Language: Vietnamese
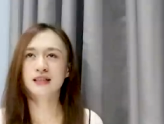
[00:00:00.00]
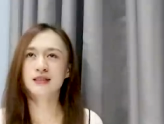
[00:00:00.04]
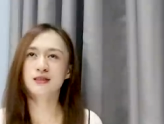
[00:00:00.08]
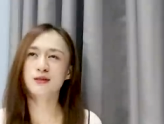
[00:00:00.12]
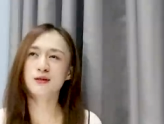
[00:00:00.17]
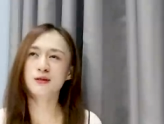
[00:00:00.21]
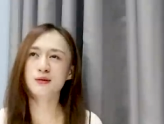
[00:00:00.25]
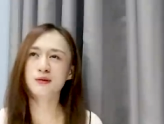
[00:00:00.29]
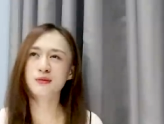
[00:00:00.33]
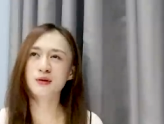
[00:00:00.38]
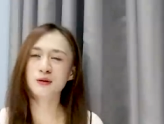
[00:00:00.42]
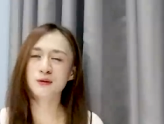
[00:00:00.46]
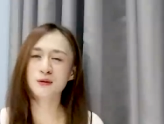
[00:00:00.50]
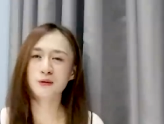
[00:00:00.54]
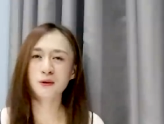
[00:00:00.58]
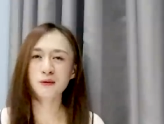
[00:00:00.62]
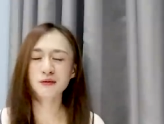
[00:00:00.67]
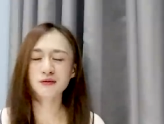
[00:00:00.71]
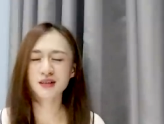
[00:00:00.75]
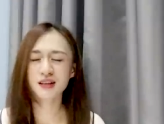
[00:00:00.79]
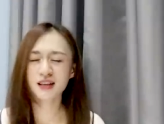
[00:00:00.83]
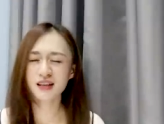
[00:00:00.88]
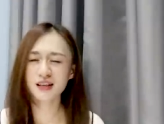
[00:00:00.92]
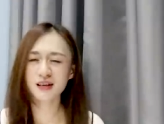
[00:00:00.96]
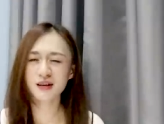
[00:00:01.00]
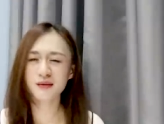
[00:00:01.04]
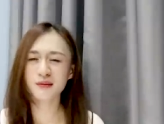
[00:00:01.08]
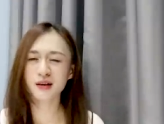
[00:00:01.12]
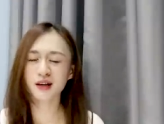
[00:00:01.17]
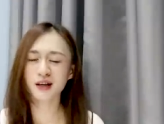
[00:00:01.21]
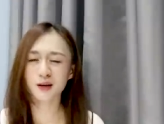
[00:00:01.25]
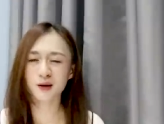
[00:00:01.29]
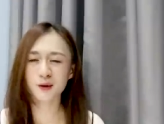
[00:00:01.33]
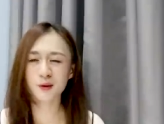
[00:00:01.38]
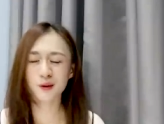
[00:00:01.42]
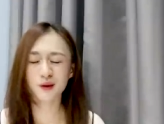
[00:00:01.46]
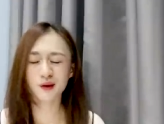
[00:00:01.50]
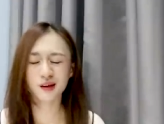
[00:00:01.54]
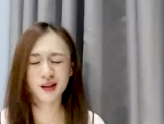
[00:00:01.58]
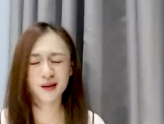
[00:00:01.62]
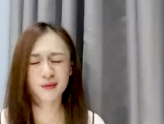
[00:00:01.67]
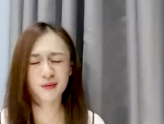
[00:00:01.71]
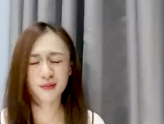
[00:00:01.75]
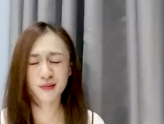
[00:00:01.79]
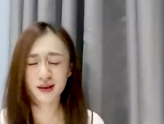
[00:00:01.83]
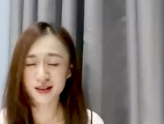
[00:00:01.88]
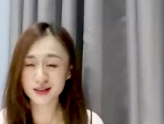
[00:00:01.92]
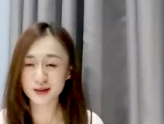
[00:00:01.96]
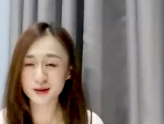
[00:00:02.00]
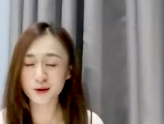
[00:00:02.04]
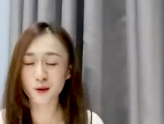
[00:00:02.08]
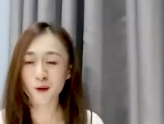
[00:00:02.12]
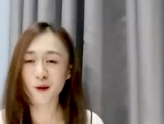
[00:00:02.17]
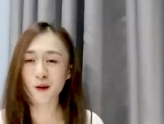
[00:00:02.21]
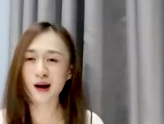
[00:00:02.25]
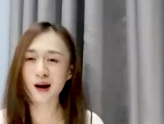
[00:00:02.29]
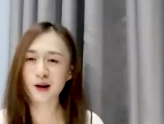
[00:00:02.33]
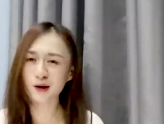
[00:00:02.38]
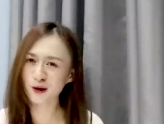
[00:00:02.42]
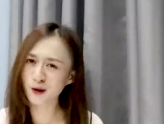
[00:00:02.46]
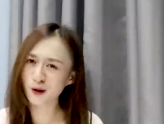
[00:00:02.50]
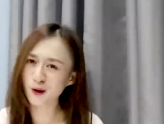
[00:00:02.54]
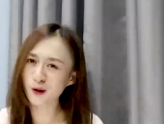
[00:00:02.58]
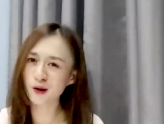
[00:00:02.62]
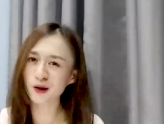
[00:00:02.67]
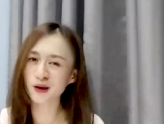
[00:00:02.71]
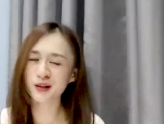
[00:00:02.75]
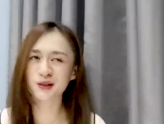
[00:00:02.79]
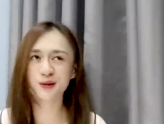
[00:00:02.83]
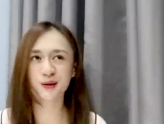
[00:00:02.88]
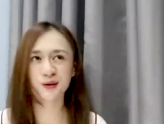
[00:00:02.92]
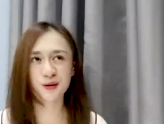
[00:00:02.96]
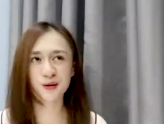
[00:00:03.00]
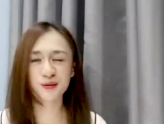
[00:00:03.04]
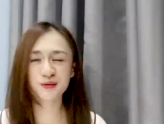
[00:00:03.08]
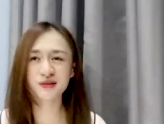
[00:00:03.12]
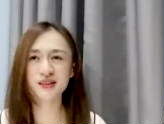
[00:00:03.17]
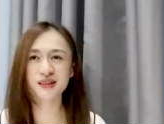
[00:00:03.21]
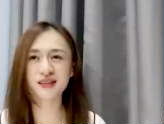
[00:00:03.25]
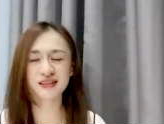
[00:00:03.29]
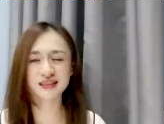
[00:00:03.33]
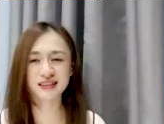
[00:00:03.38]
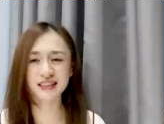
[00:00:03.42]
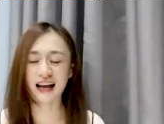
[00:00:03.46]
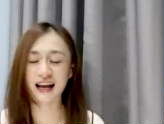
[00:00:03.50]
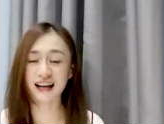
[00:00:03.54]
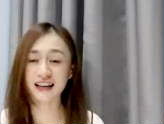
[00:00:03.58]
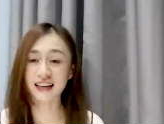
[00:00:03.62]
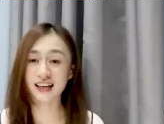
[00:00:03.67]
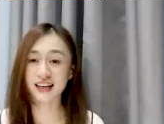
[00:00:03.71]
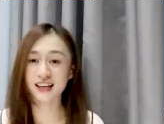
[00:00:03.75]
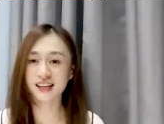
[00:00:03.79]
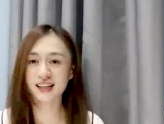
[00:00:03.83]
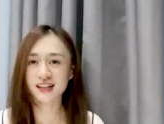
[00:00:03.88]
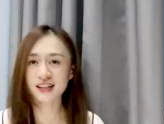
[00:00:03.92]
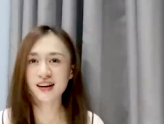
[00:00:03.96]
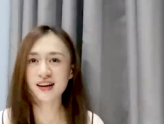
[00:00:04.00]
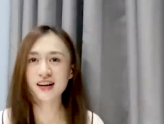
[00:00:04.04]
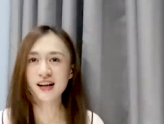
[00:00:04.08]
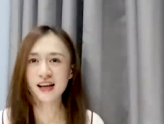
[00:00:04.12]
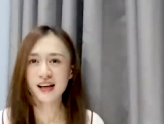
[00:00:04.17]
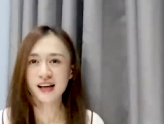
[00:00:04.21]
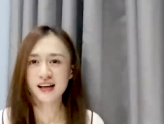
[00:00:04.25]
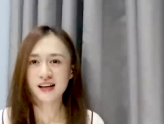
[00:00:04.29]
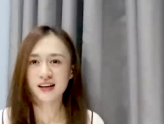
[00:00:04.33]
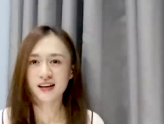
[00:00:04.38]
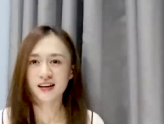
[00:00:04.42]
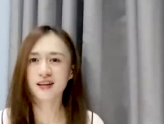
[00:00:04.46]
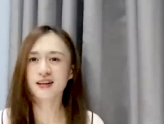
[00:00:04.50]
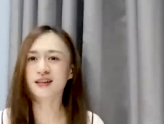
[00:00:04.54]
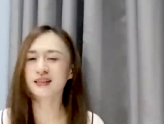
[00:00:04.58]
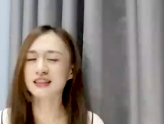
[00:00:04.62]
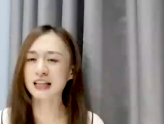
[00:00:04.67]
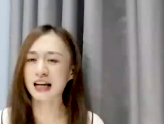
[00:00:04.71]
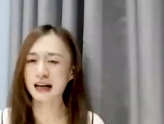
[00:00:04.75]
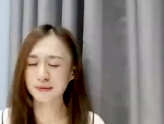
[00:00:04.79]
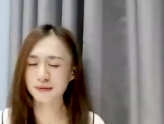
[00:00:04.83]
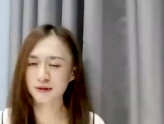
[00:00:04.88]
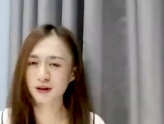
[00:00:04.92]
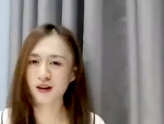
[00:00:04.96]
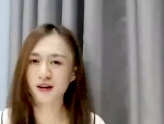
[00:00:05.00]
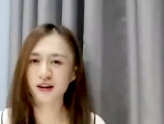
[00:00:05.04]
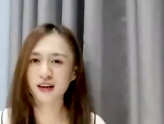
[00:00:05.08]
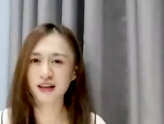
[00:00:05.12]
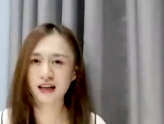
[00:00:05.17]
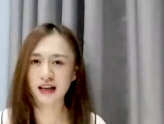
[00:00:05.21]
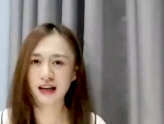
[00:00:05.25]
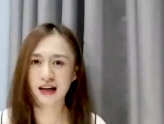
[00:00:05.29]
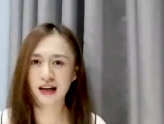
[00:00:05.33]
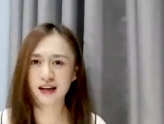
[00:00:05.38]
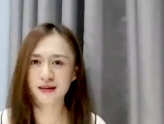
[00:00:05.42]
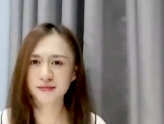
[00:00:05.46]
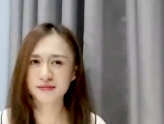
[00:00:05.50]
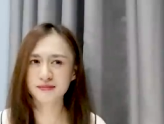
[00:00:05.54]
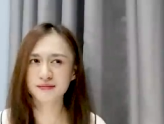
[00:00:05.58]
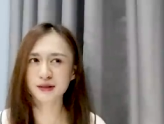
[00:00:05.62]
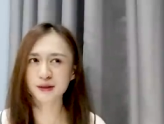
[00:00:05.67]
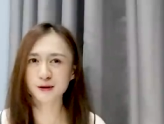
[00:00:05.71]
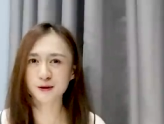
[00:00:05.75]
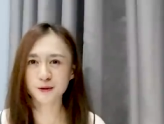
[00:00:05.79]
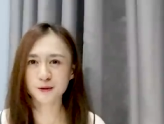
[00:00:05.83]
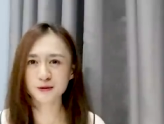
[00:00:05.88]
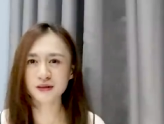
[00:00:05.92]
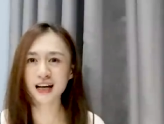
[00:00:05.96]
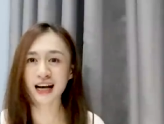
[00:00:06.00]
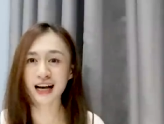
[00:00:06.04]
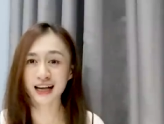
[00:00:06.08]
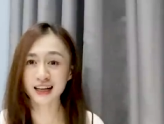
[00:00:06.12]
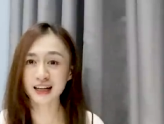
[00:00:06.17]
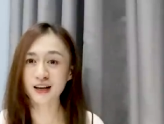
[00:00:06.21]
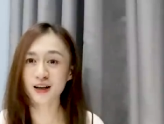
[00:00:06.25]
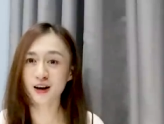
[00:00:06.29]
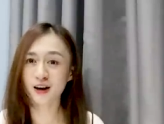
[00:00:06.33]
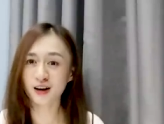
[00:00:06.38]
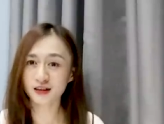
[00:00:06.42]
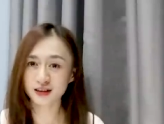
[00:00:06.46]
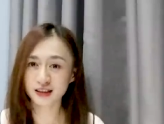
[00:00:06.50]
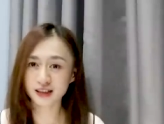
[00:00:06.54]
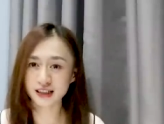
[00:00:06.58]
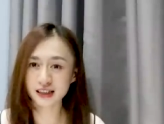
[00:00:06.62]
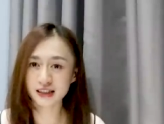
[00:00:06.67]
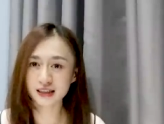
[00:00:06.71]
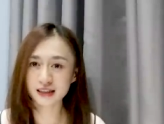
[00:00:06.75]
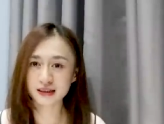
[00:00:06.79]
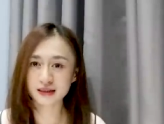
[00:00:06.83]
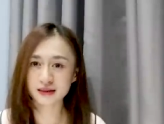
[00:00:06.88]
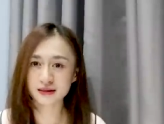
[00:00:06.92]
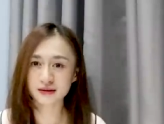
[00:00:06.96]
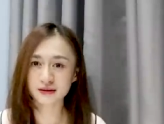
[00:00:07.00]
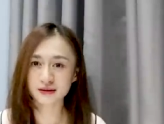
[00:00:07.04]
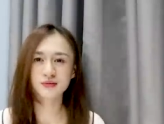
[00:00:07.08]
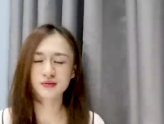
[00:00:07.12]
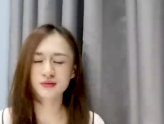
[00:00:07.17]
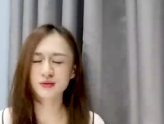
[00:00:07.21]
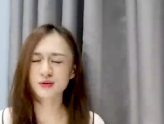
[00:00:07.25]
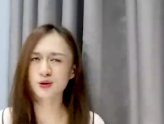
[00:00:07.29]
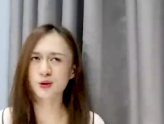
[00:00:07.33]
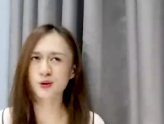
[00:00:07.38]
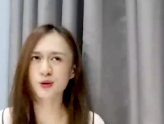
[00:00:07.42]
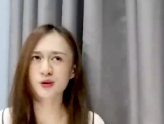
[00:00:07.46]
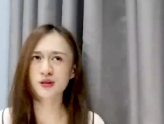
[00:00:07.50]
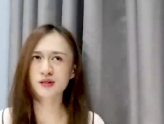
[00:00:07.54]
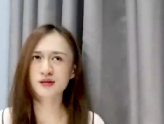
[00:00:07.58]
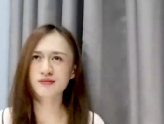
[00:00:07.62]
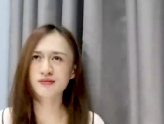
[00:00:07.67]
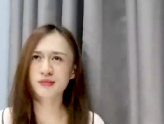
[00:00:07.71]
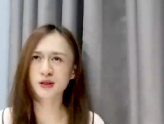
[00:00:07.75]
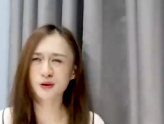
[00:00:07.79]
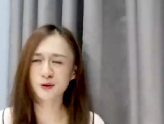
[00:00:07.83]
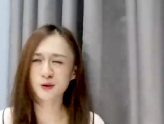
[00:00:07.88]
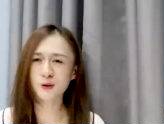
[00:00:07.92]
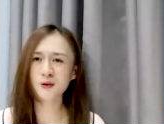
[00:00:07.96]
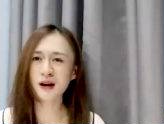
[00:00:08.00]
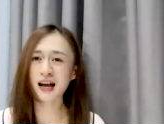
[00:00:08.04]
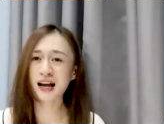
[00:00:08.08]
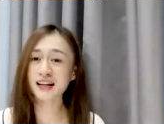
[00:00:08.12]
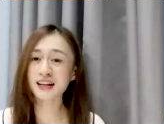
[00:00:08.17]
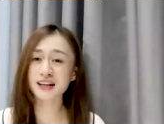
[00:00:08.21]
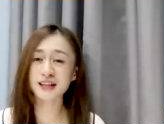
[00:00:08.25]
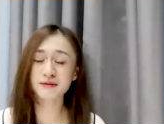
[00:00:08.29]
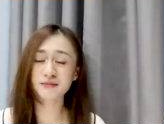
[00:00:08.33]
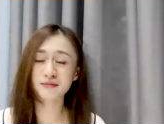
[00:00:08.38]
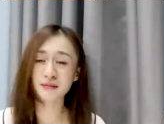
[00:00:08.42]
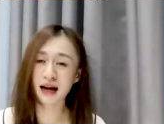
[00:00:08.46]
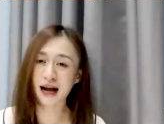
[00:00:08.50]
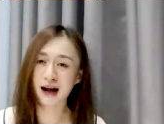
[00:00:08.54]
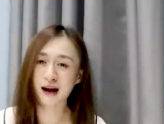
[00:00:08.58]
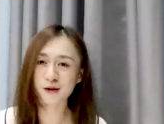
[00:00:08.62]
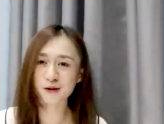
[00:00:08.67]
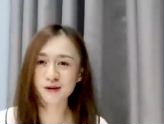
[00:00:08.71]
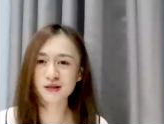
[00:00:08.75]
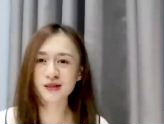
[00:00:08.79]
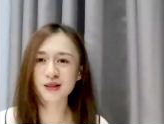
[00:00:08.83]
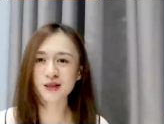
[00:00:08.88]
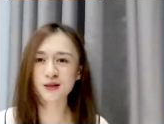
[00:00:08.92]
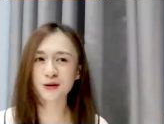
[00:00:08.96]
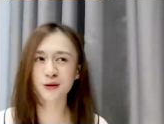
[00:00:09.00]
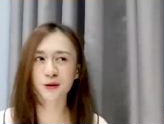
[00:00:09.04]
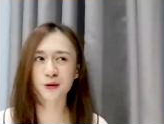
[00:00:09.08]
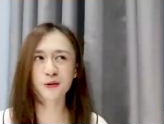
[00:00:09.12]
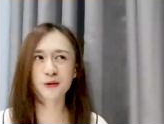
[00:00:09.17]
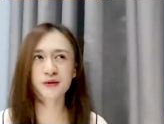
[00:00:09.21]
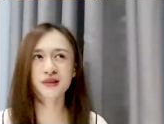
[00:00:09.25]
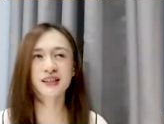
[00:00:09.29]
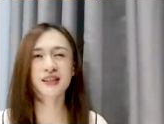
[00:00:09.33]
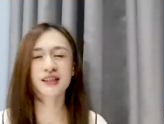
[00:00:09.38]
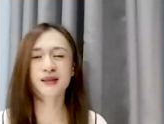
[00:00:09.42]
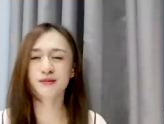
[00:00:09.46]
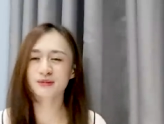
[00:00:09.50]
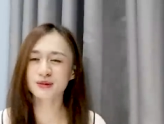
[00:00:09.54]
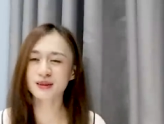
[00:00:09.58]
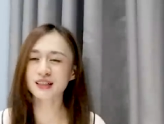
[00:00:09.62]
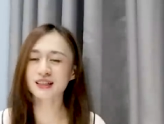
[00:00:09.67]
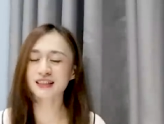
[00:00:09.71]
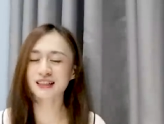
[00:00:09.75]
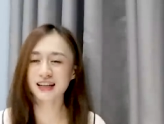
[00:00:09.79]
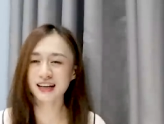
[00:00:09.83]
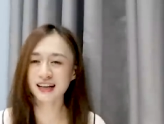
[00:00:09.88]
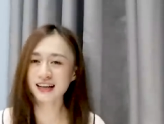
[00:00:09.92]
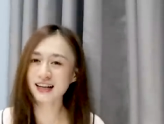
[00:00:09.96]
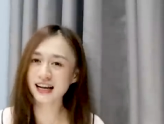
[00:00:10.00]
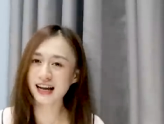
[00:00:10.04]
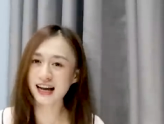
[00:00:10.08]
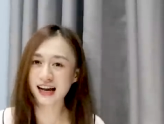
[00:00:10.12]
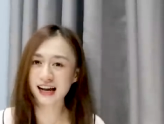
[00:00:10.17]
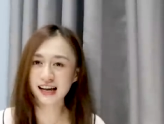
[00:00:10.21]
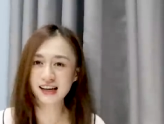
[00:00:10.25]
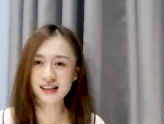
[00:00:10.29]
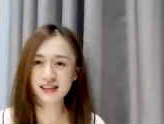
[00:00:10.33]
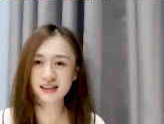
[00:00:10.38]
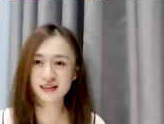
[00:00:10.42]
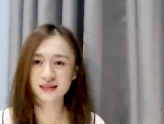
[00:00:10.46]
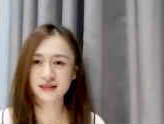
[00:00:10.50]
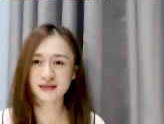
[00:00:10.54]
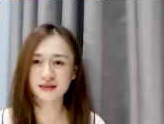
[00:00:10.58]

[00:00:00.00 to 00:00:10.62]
xong rồi mình cũng thi mấy cái cuộc thi Miss Hoa Khôi rồi cũng được giải này kia ở tạm gọi là mình cũng khá là hot đi rồi mình cũng hay lên báo nữa rồi cũng kiếm tiền khá khá